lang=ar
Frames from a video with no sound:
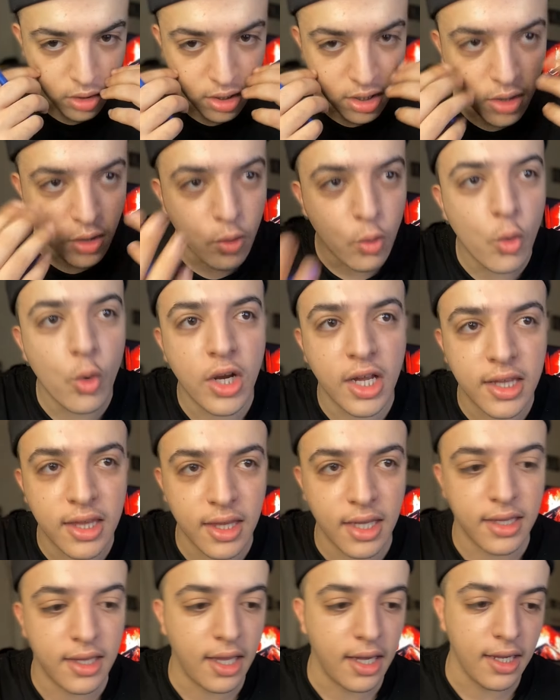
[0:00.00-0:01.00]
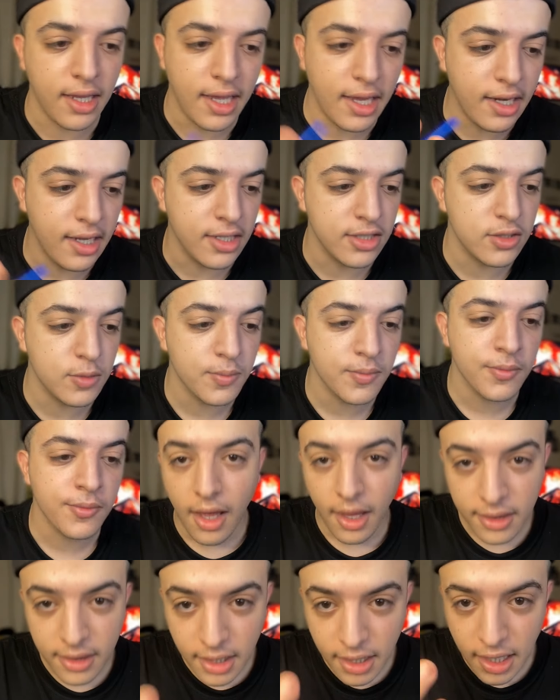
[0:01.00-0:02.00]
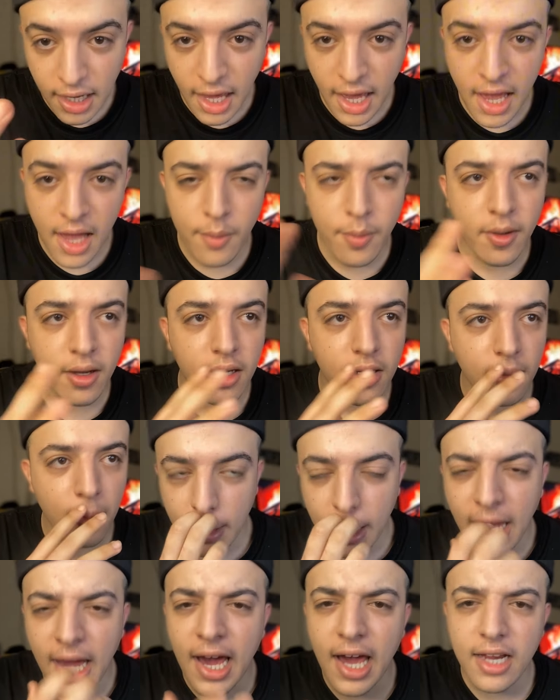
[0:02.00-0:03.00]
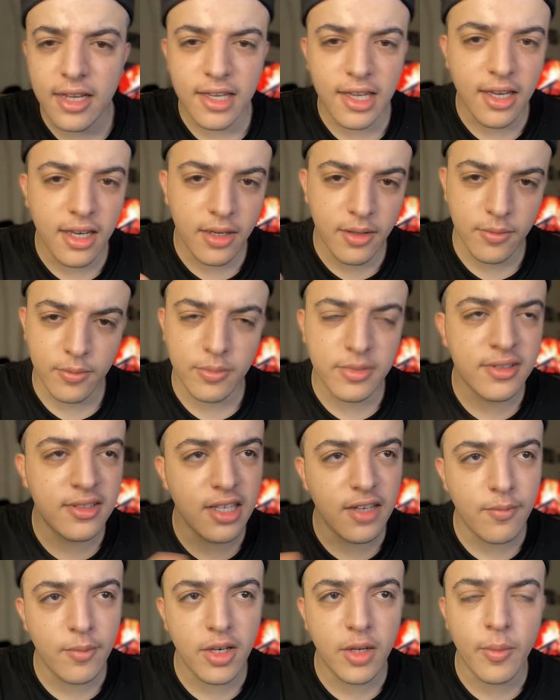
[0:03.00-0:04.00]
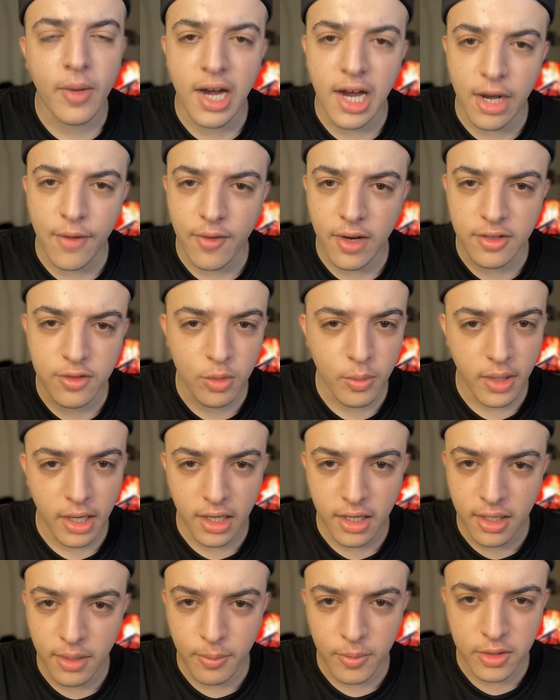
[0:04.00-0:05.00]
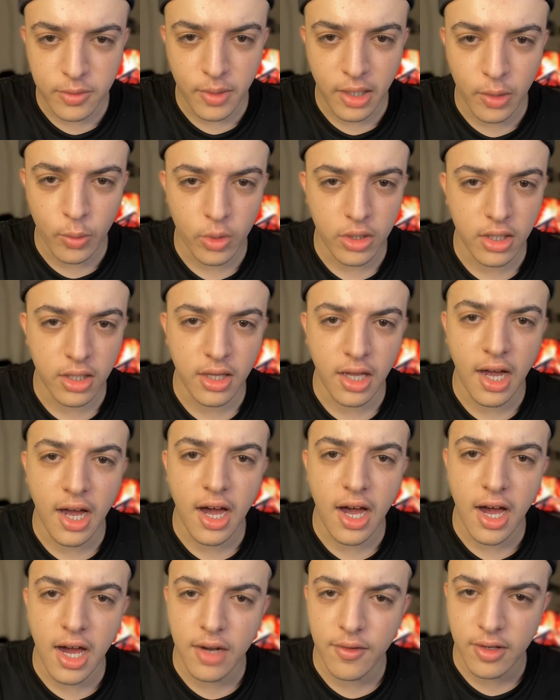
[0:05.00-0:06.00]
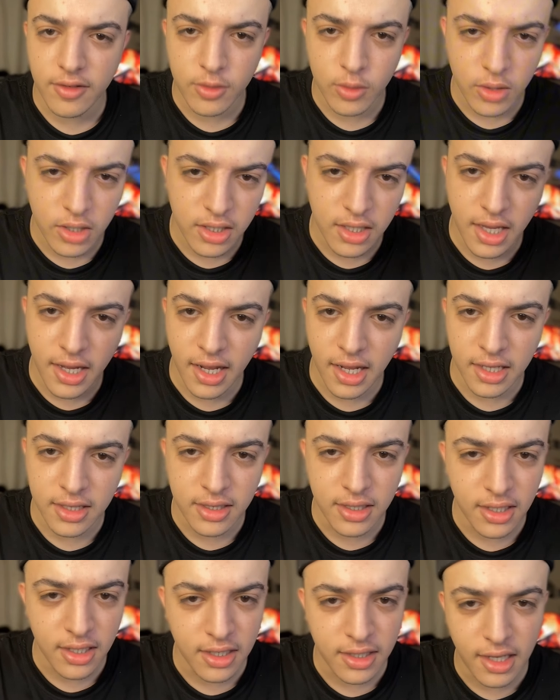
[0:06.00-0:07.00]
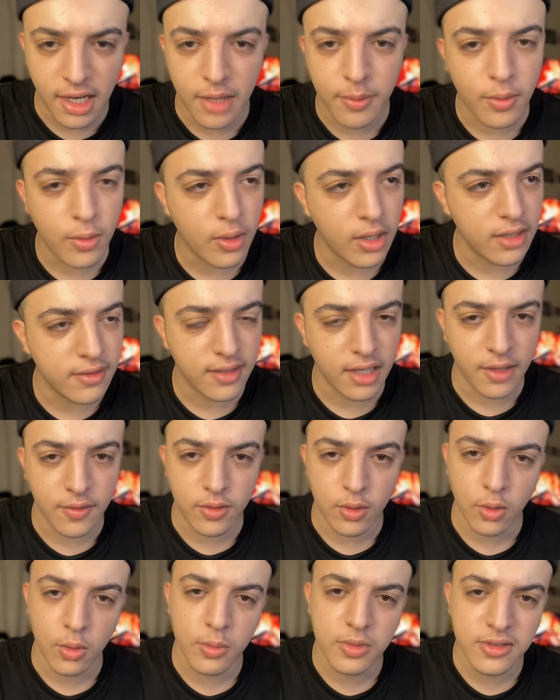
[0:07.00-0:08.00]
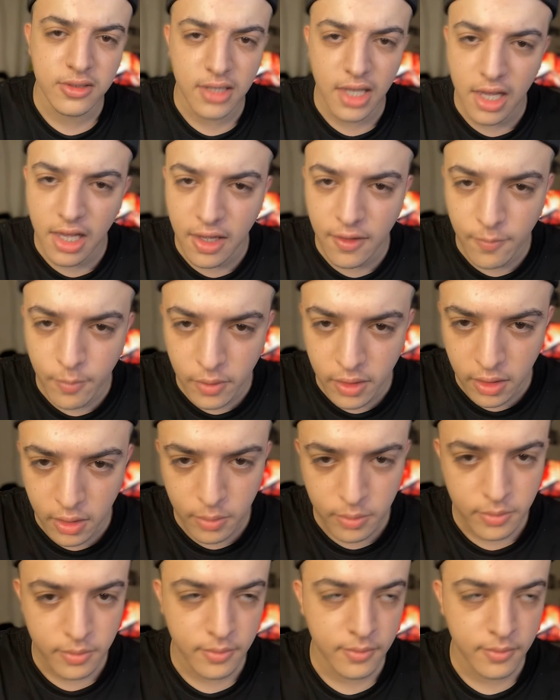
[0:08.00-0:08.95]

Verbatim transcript: نقول هذه النظريه علاش عندك لعابه بزاف منهم عارف راسو ما غيكملش مع الوداد عارف راسو الاداره غدير لي درايبو وغيصيفطو بزاف منهم